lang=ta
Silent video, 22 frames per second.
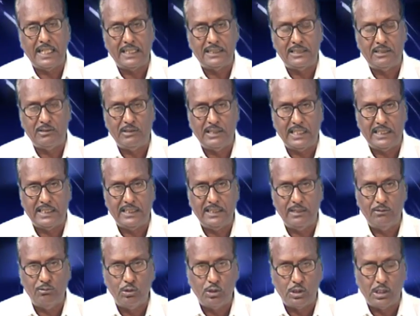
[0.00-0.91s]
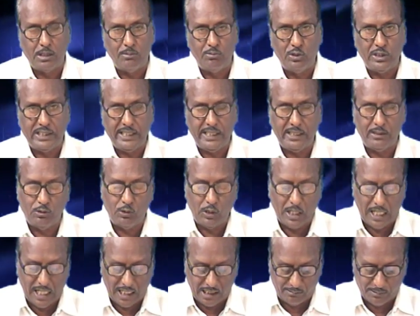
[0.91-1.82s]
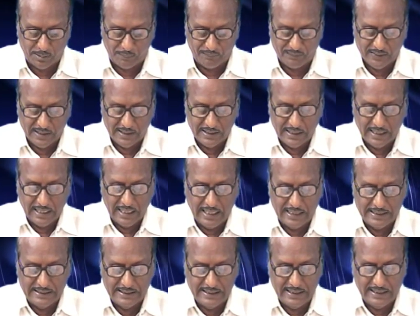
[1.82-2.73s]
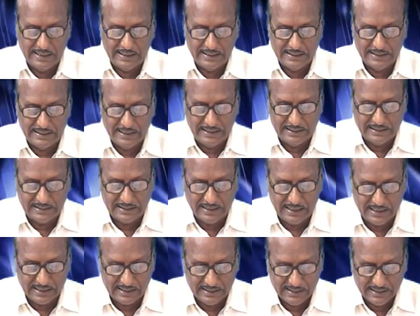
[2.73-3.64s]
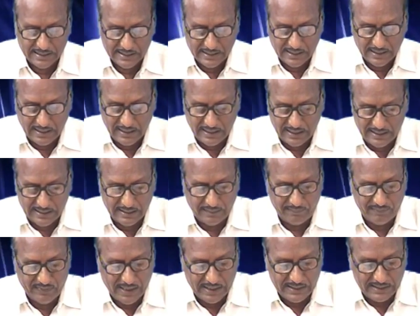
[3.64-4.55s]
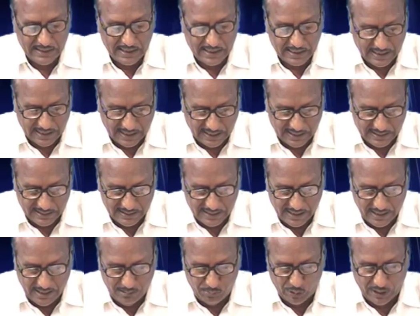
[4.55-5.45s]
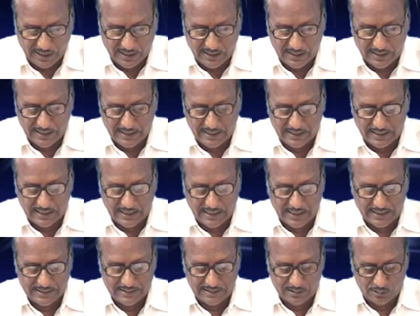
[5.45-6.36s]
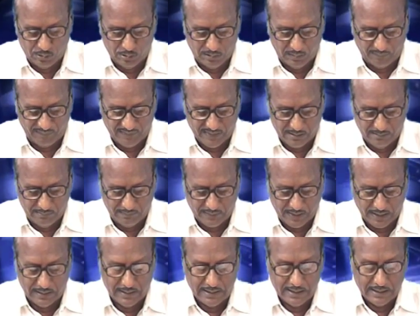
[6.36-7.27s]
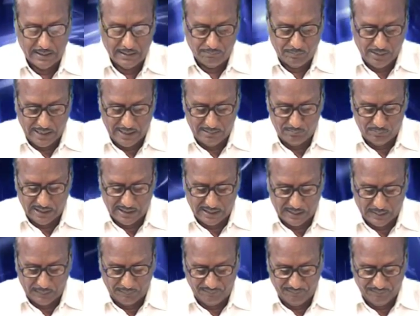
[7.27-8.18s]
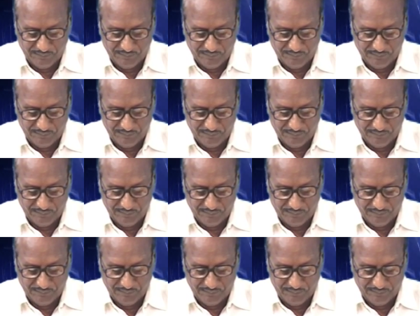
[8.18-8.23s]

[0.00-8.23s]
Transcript: நடத்துவதற்கு ஊக்கமூட்டிய நூலாகவும் அந்த நீத்தார் நீத்தார் கடன் நெறிமுறைகள் என்ற அந்த நூல் பயன்பட்டது